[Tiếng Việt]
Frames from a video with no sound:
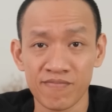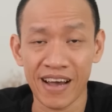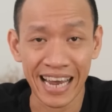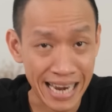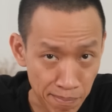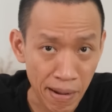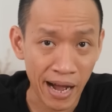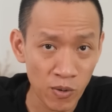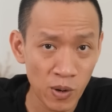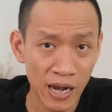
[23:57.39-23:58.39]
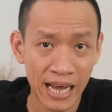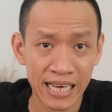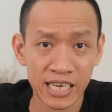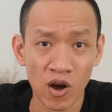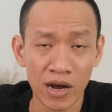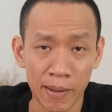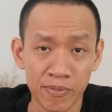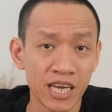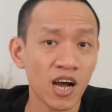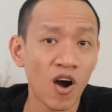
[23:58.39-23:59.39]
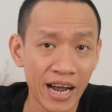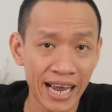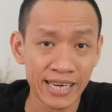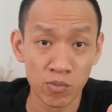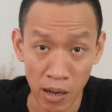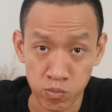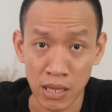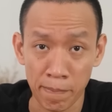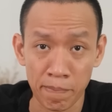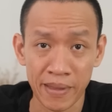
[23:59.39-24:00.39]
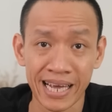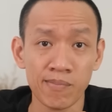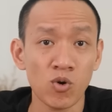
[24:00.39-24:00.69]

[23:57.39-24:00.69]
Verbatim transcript: Và hãy đảm bảo là khi con gặp những cái khó khăn trong học tập hay các